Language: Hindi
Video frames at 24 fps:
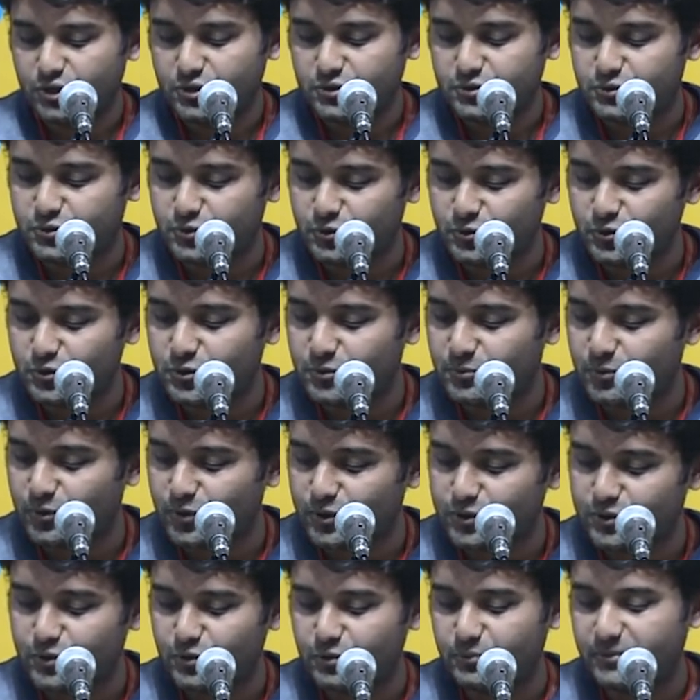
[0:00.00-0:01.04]
झूठ
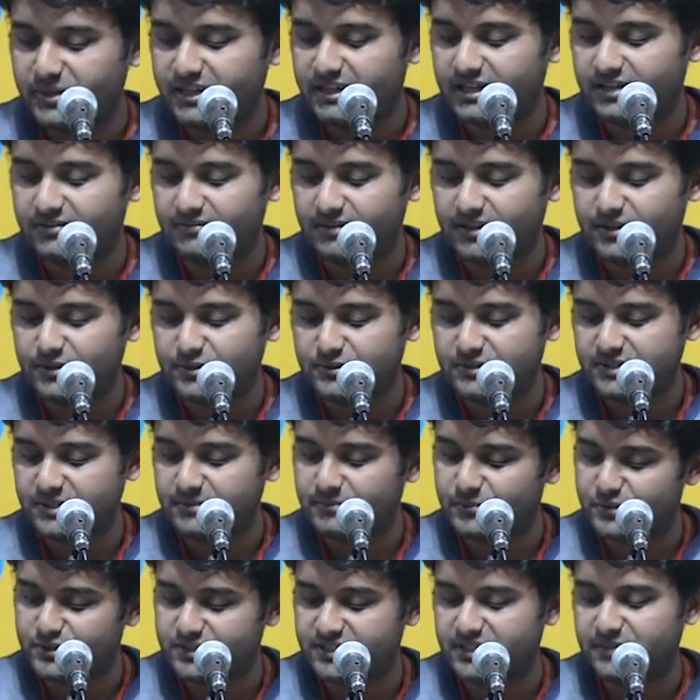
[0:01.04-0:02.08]
बोल तू भी घर वालों से
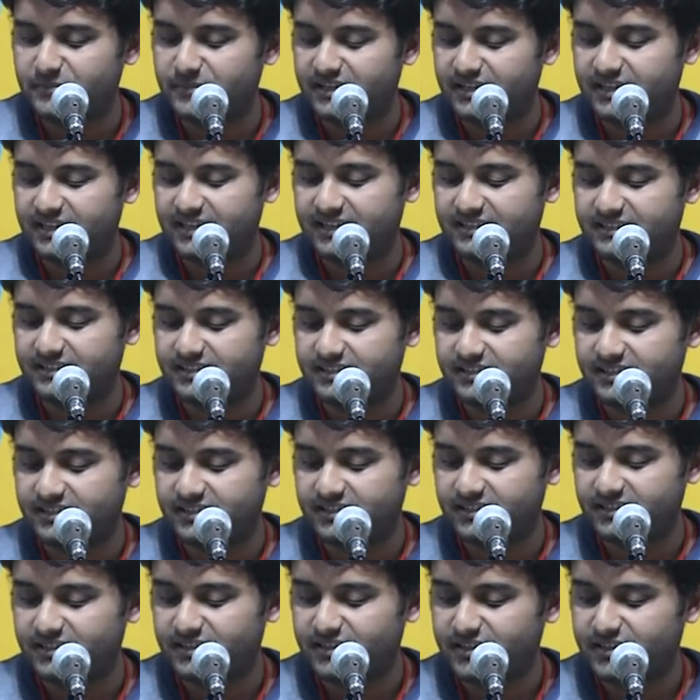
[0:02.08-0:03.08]
मुझसे मिलने आती थी